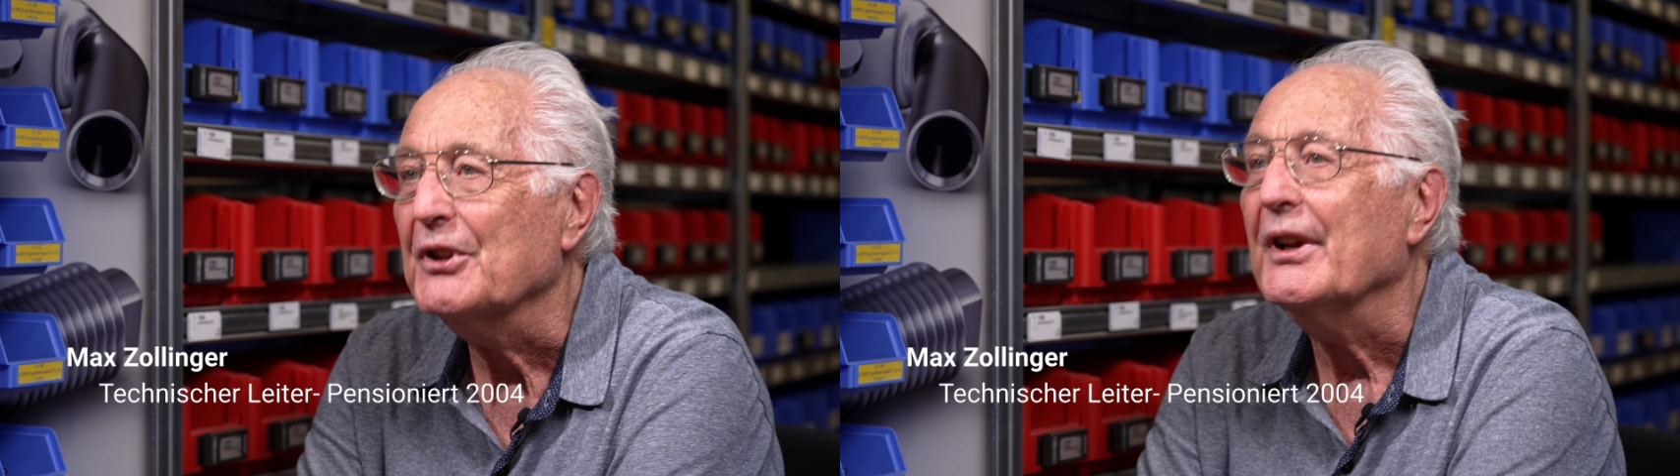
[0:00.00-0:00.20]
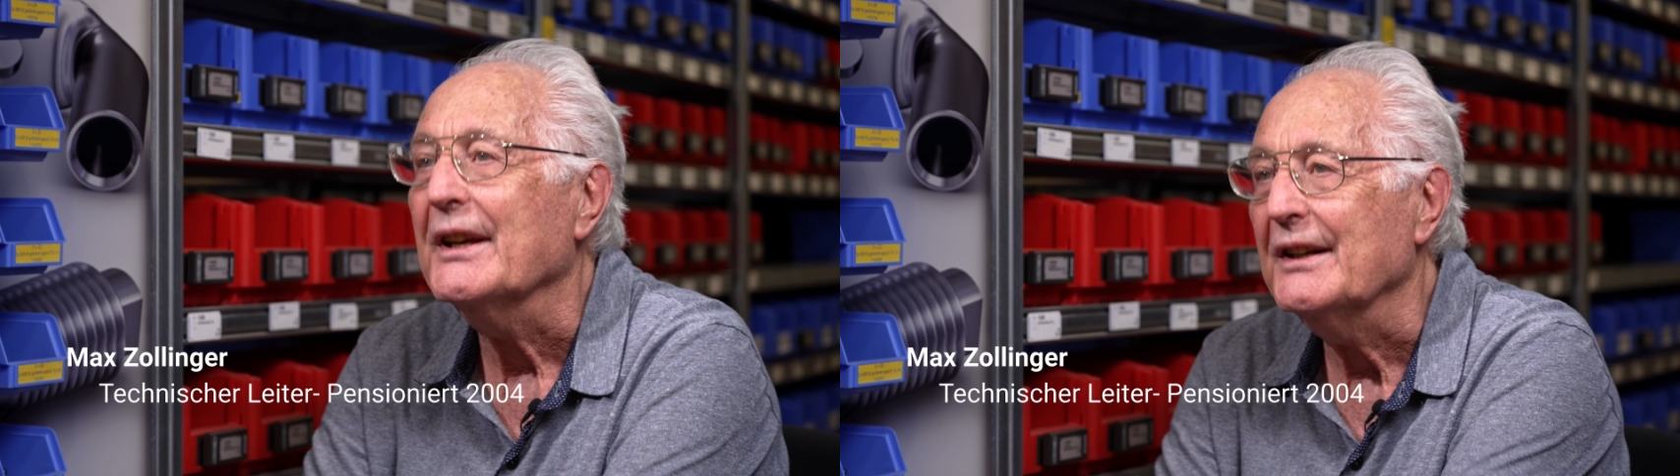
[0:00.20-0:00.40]

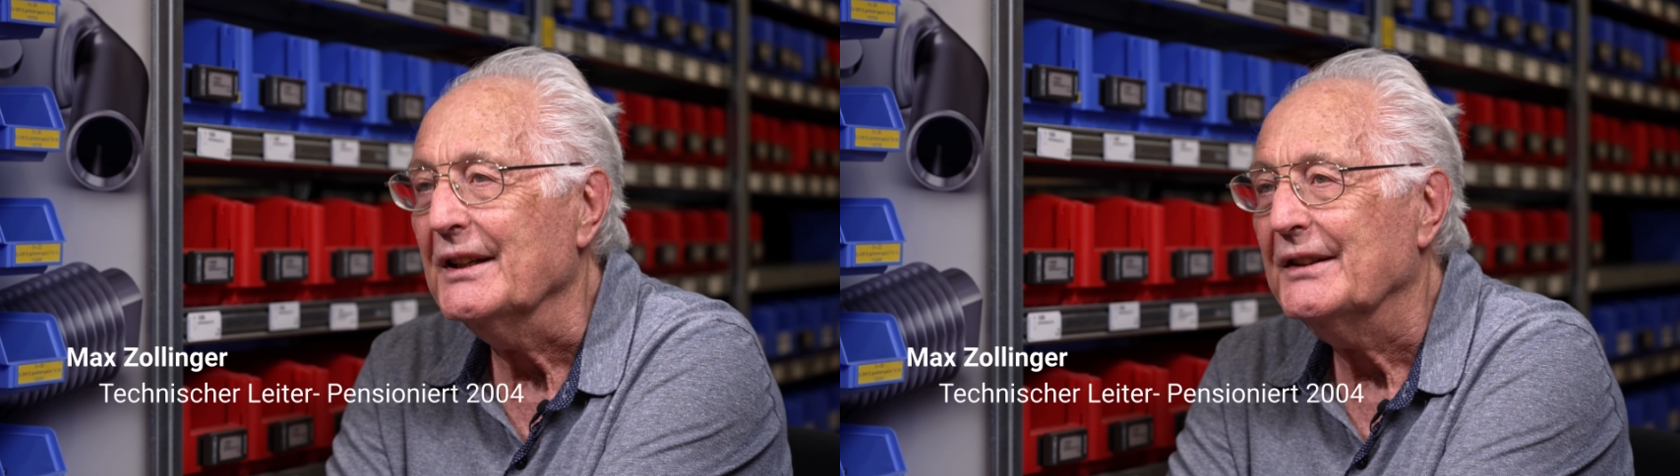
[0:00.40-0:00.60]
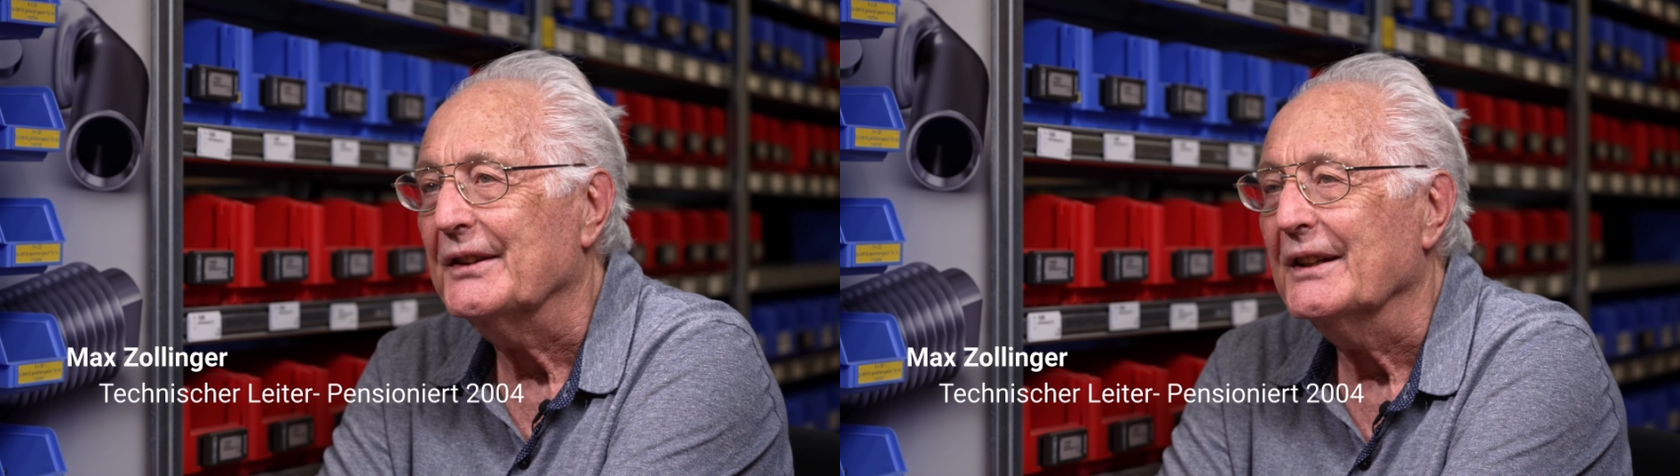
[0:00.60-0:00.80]
war eher
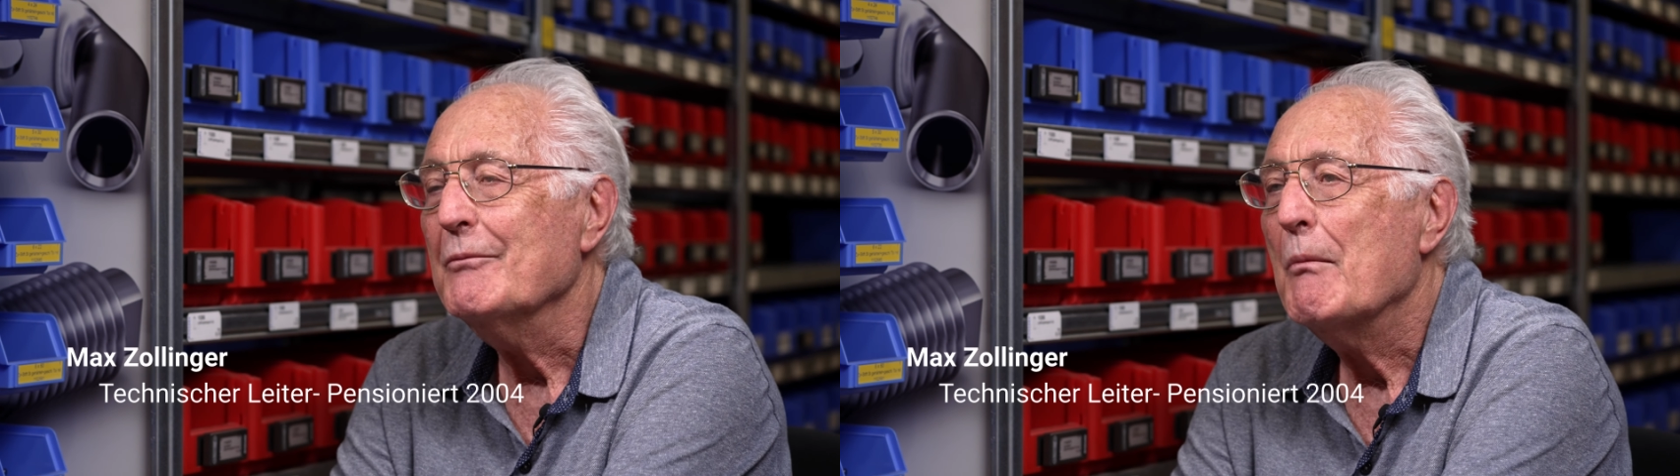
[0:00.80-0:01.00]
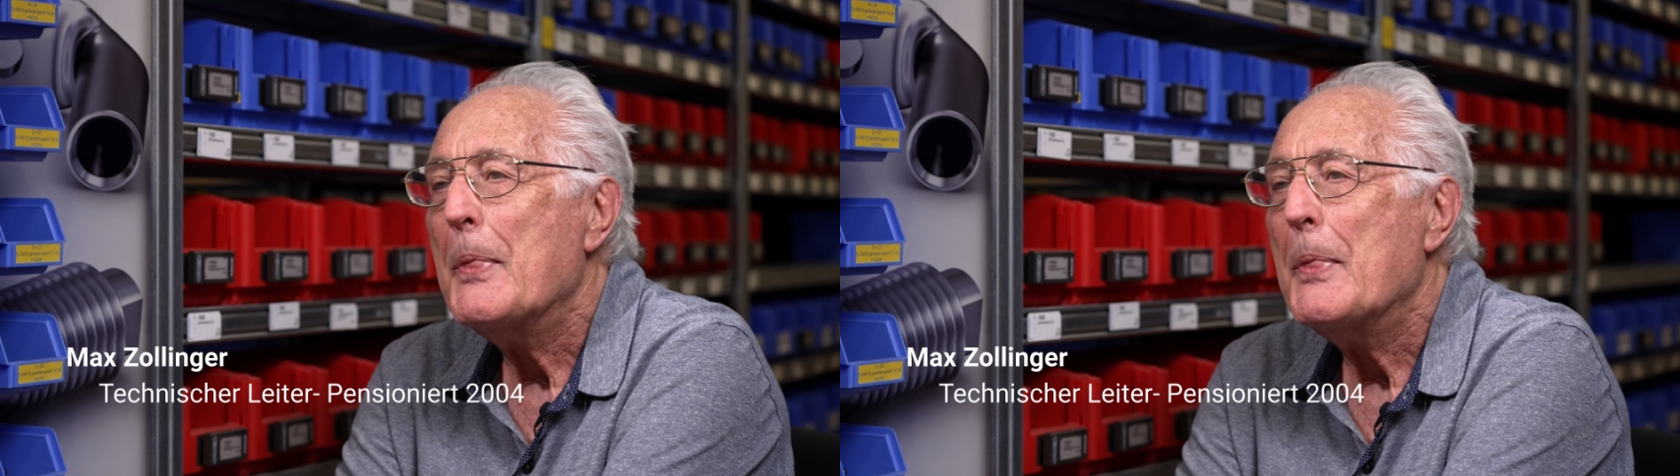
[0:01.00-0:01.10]
nicht.